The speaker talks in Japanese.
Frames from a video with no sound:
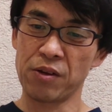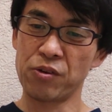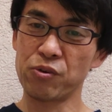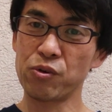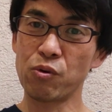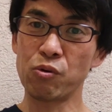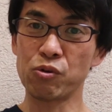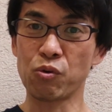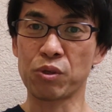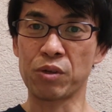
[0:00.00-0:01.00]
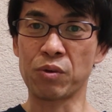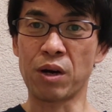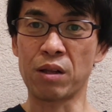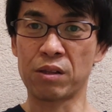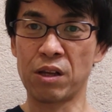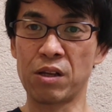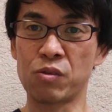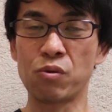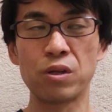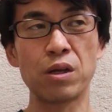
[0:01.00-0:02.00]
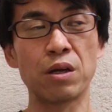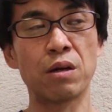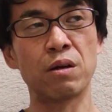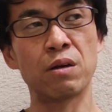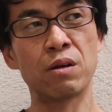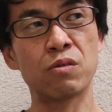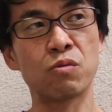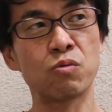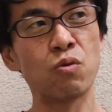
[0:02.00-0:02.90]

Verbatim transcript: 給料保障っていうのがあってそれで、えーと、